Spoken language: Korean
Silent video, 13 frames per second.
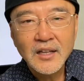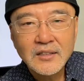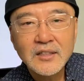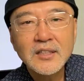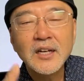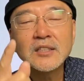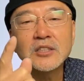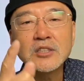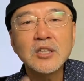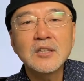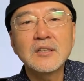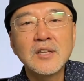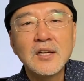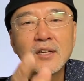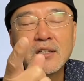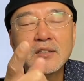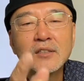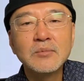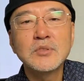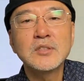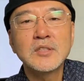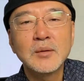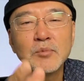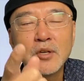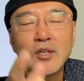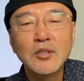네가 첫날
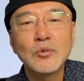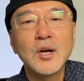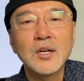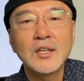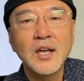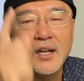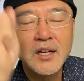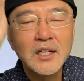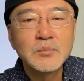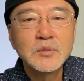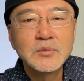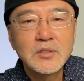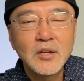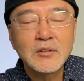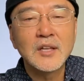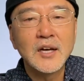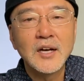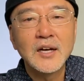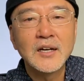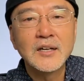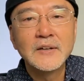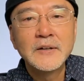금식하며 기도할 때 하나님은 들었다.